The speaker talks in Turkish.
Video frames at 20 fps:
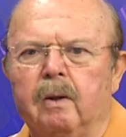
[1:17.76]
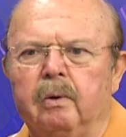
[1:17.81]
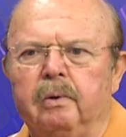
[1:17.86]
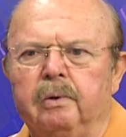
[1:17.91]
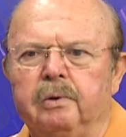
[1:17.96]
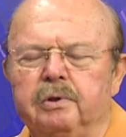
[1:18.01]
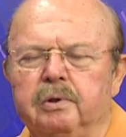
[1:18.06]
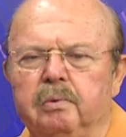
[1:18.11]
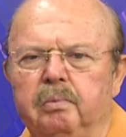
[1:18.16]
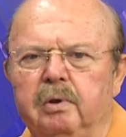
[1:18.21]

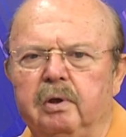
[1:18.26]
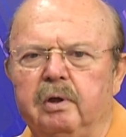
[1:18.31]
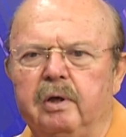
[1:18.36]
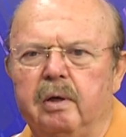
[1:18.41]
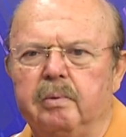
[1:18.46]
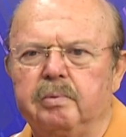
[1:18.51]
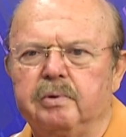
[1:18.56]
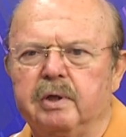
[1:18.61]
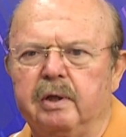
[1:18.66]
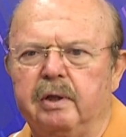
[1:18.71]
Şimdi
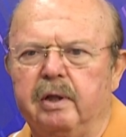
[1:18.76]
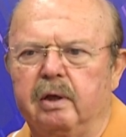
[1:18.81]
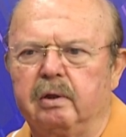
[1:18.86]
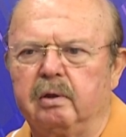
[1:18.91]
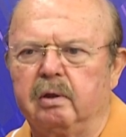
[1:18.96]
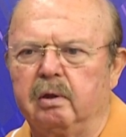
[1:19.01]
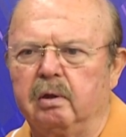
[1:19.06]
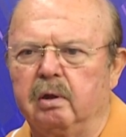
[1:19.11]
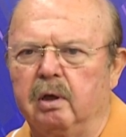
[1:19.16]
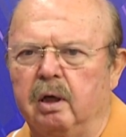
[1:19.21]
Gebze'den
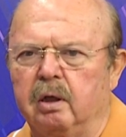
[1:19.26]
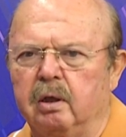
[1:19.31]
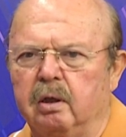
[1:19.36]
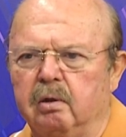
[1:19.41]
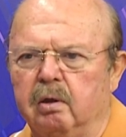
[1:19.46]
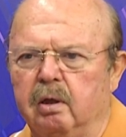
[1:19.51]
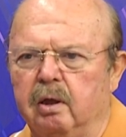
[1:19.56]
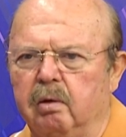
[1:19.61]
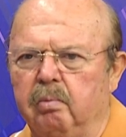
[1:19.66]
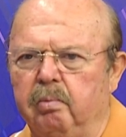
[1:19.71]

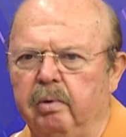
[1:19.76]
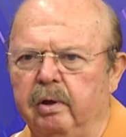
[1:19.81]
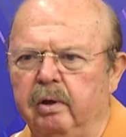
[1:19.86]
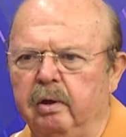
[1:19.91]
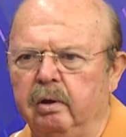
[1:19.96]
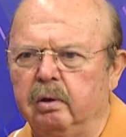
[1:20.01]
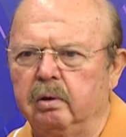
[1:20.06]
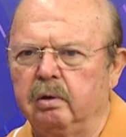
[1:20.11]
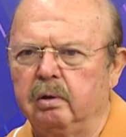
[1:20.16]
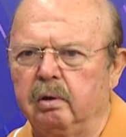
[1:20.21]
aradılar beni.
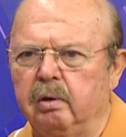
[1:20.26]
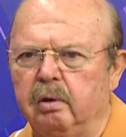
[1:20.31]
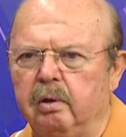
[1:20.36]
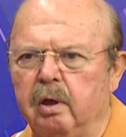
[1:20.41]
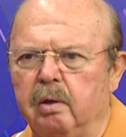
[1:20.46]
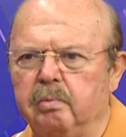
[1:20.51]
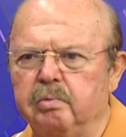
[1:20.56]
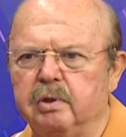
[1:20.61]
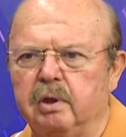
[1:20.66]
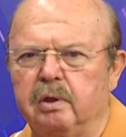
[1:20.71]

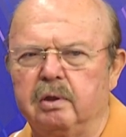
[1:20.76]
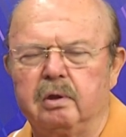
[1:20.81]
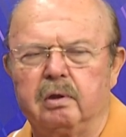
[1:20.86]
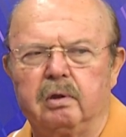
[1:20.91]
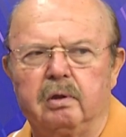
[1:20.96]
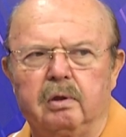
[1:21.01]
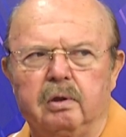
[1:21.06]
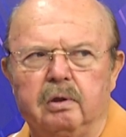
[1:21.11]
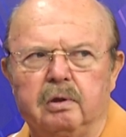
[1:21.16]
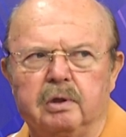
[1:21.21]
Gebze'nin
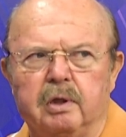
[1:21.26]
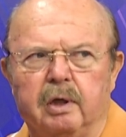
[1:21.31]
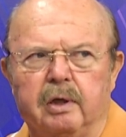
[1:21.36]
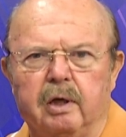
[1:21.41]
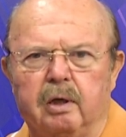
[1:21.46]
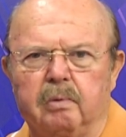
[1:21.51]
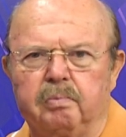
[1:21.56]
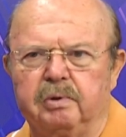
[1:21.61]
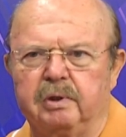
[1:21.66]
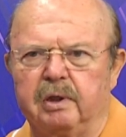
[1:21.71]
e,
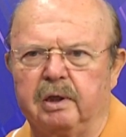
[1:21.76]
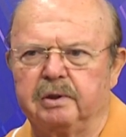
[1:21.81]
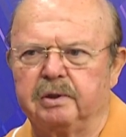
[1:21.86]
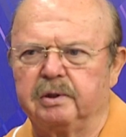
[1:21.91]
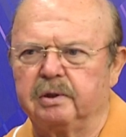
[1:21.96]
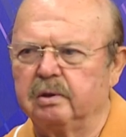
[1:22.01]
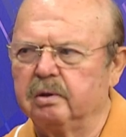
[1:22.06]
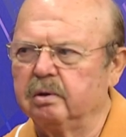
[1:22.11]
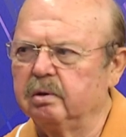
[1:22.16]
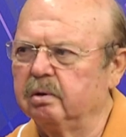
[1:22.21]
Şekerpınar
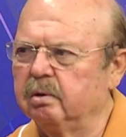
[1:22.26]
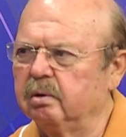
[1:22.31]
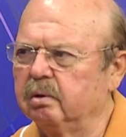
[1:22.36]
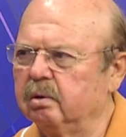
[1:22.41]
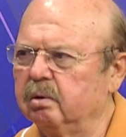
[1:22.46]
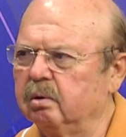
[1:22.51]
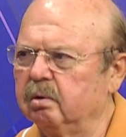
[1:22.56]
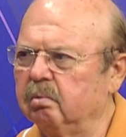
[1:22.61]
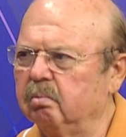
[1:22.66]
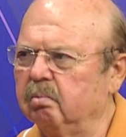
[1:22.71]

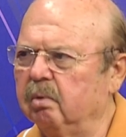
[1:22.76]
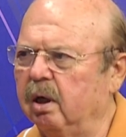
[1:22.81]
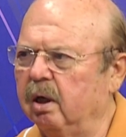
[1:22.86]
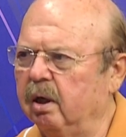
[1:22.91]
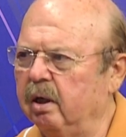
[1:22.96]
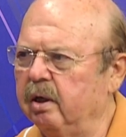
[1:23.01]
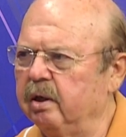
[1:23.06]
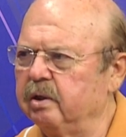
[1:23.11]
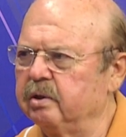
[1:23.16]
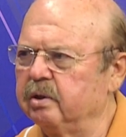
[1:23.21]

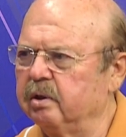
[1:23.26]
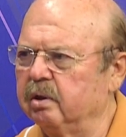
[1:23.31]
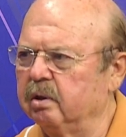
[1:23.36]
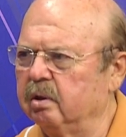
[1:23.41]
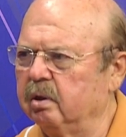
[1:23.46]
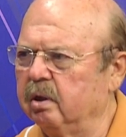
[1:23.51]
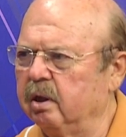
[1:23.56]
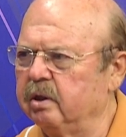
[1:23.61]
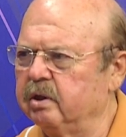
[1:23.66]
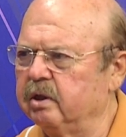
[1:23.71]
mahallesi.
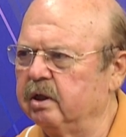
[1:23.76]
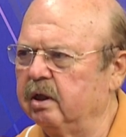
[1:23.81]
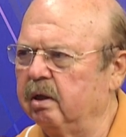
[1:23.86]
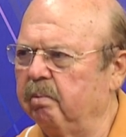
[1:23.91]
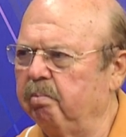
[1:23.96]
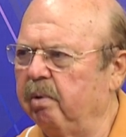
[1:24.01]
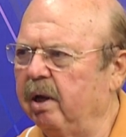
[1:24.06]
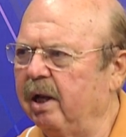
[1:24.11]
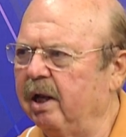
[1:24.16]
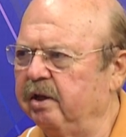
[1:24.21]

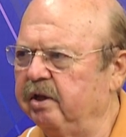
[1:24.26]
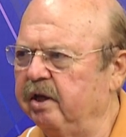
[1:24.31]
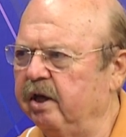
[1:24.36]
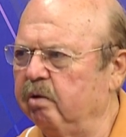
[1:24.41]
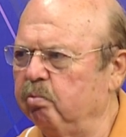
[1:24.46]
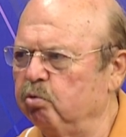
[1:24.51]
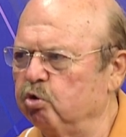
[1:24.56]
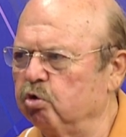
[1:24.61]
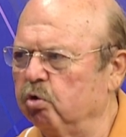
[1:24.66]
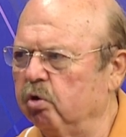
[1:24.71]
Eskiden
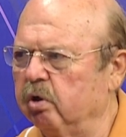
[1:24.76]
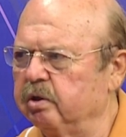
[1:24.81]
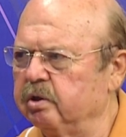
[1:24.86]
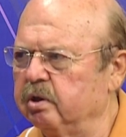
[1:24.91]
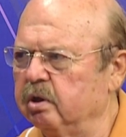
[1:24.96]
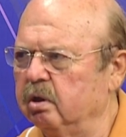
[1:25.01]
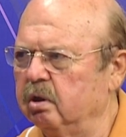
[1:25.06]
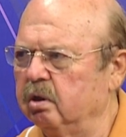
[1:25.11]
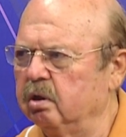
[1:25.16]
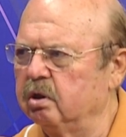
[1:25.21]
belediyeymiş
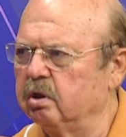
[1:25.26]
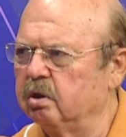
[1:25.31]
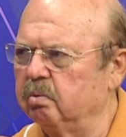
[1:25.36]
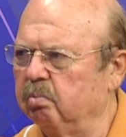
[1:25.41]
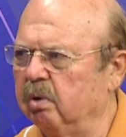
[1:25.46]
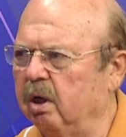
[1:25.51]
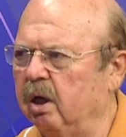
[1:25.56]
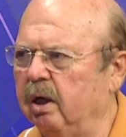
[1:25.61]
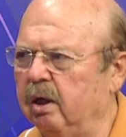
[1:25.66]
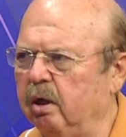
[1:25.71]
orası. Şimdi
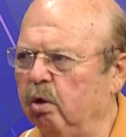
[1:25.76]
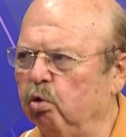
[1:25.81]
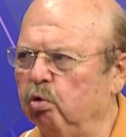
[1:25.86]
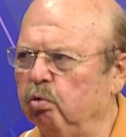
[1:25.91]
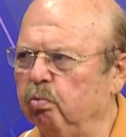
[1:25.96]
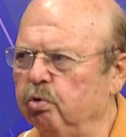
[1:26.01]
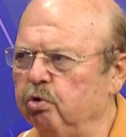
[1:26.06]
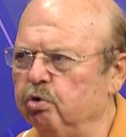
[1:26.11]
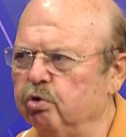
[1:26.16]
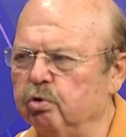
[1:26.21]
mahalle
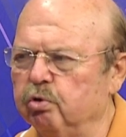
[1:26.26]
olmuş.